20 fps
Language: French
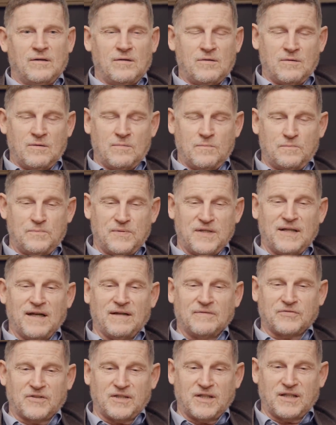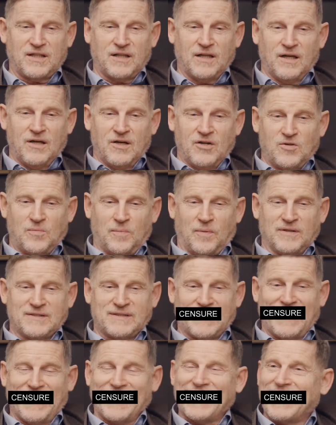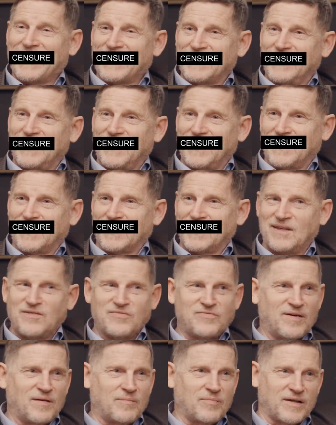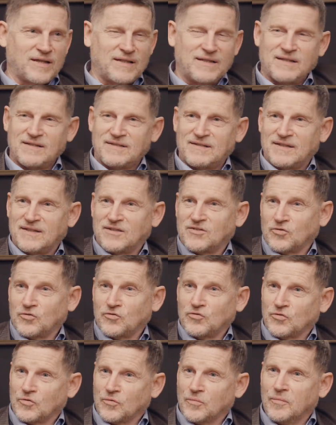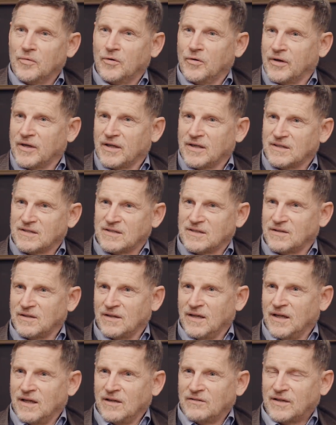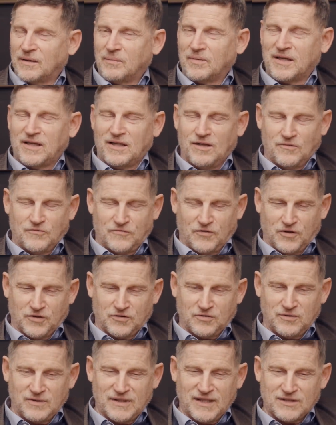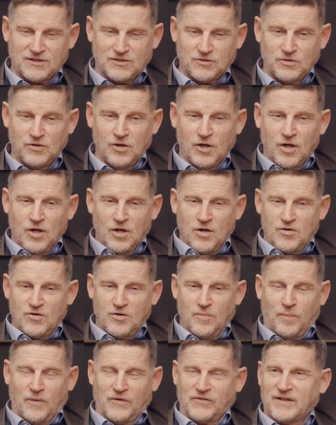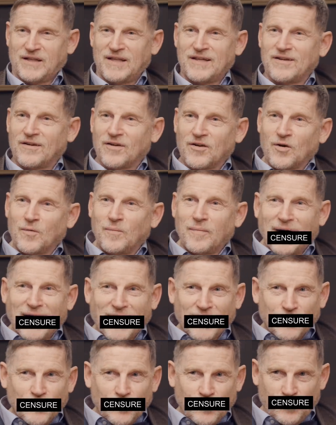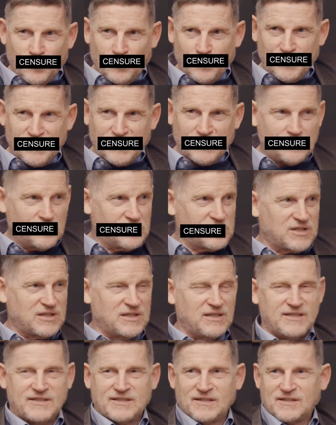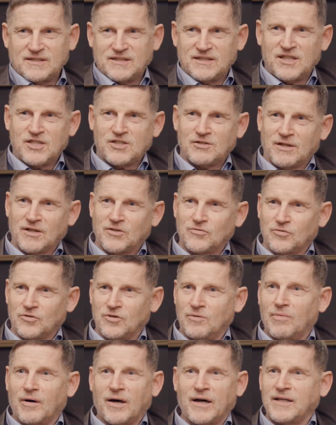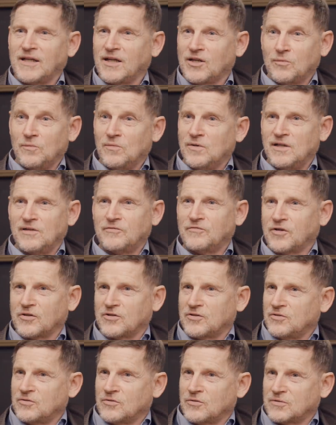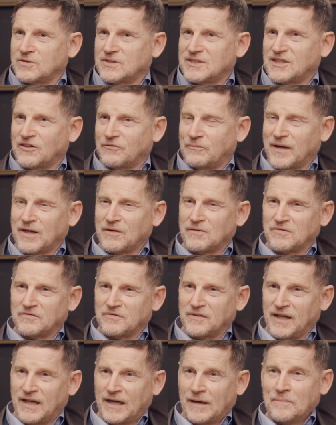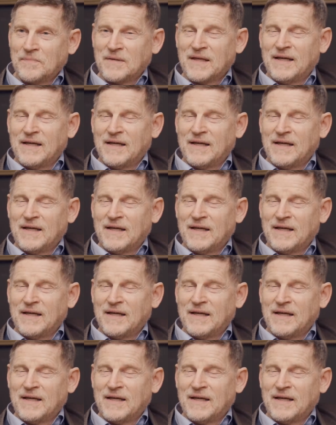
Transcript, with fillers: euh, l'Afrique, Je pense à Dragala qui fabrique des destructions de mort et qui s'est fabriqué une fortune là-dessus. Je pense à des gens comme Bondra qui licencient des gens à tour de bras et accumulent des fortunes dont ils ne savent pas quoi faire.